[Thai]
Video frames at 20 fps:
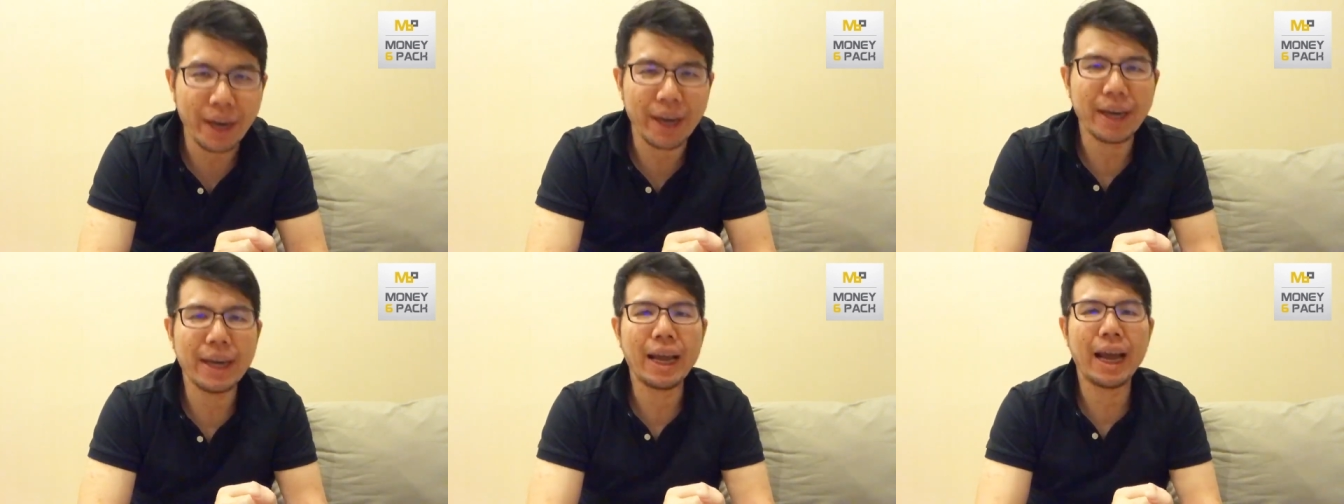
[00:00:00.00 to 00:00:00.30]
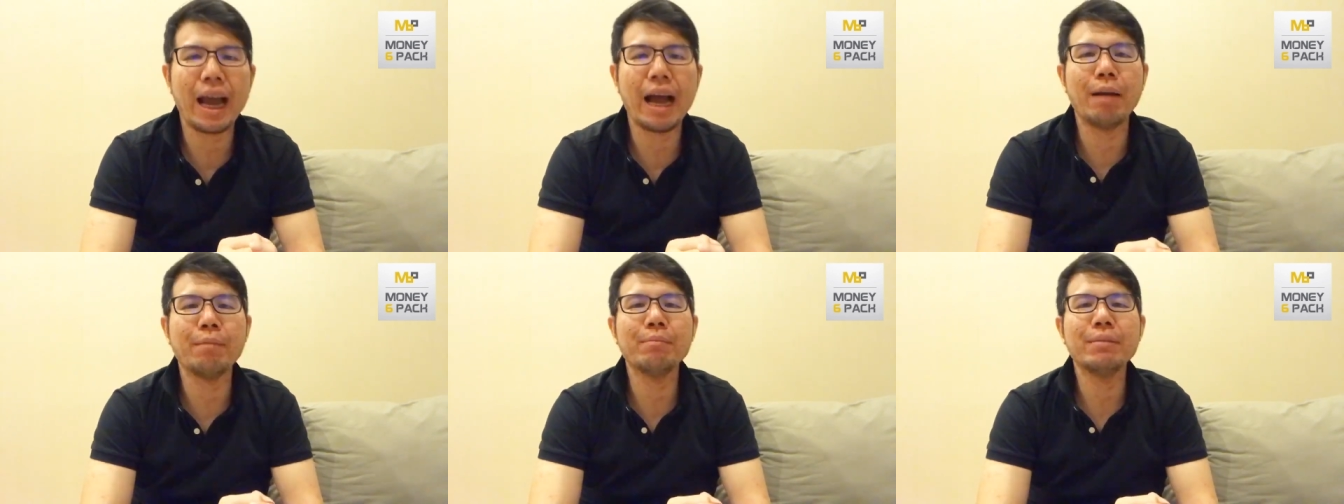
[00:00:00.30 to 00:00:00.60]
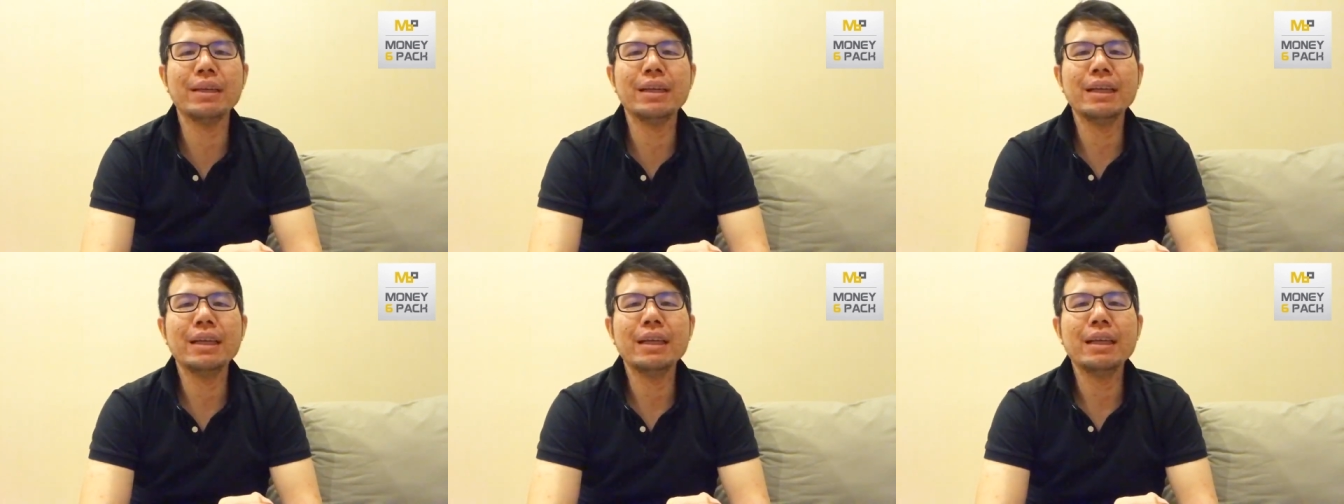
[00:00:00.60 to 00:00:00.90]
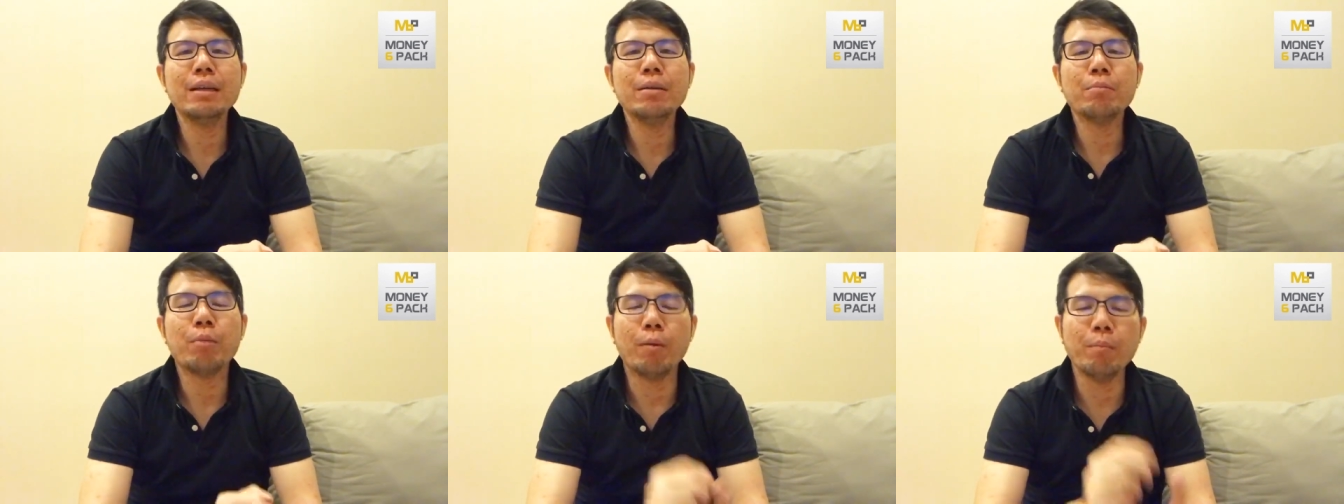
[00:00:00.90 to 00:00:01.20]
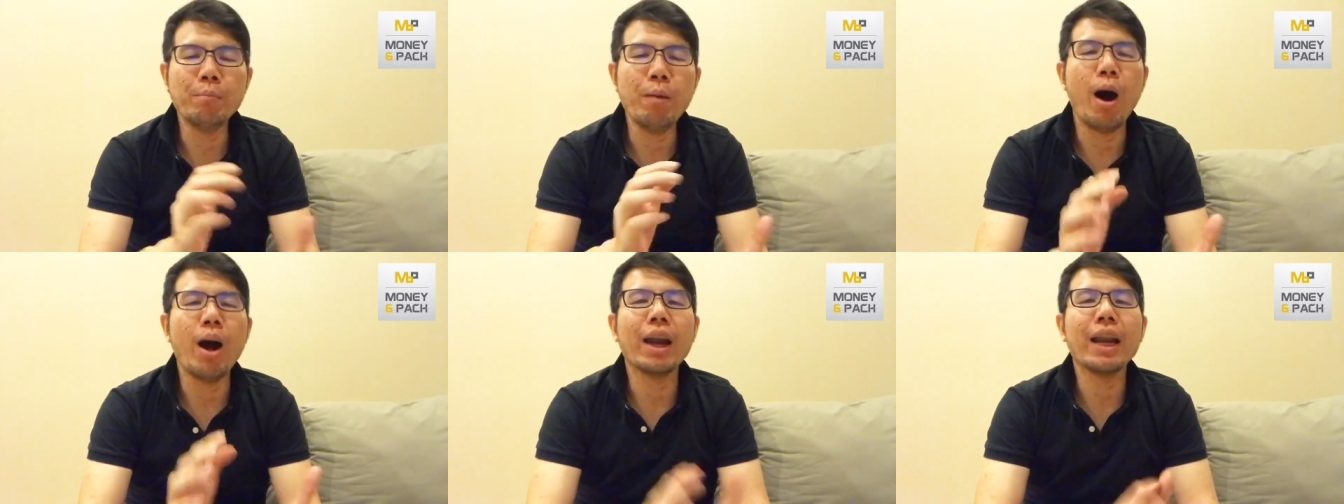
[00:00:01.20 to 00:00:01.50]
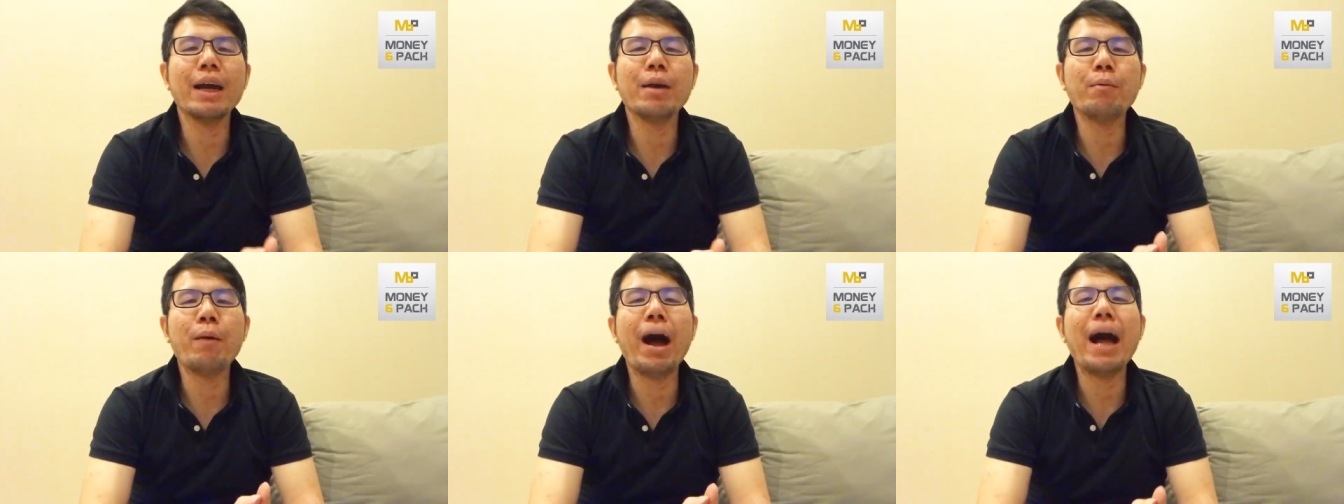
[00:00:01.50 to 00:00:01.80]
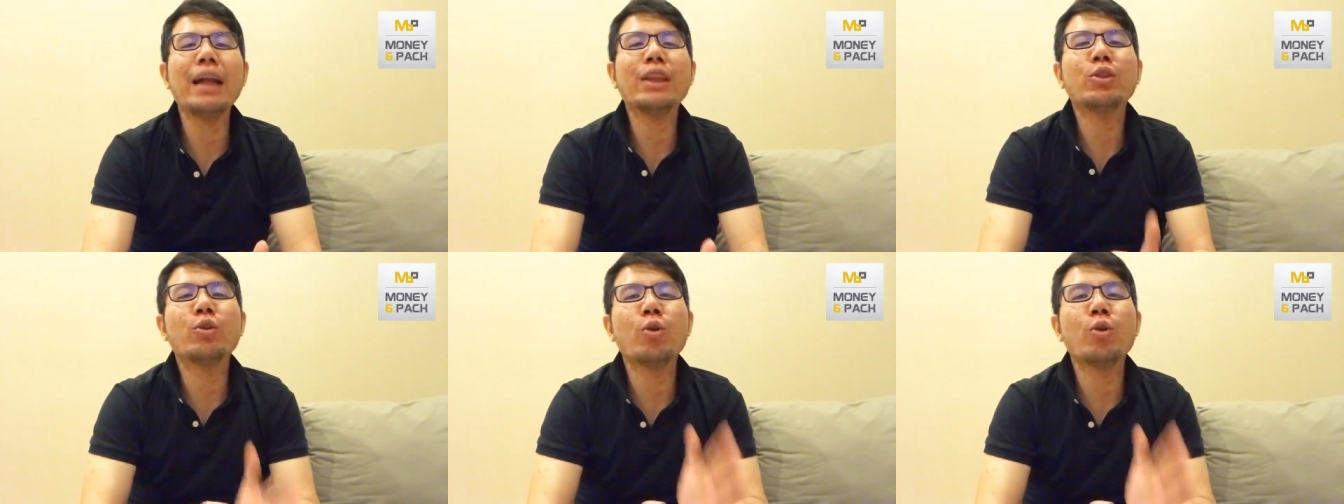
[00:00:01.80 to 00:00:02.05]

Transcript: นะครับผมบอกเลยว่าตัว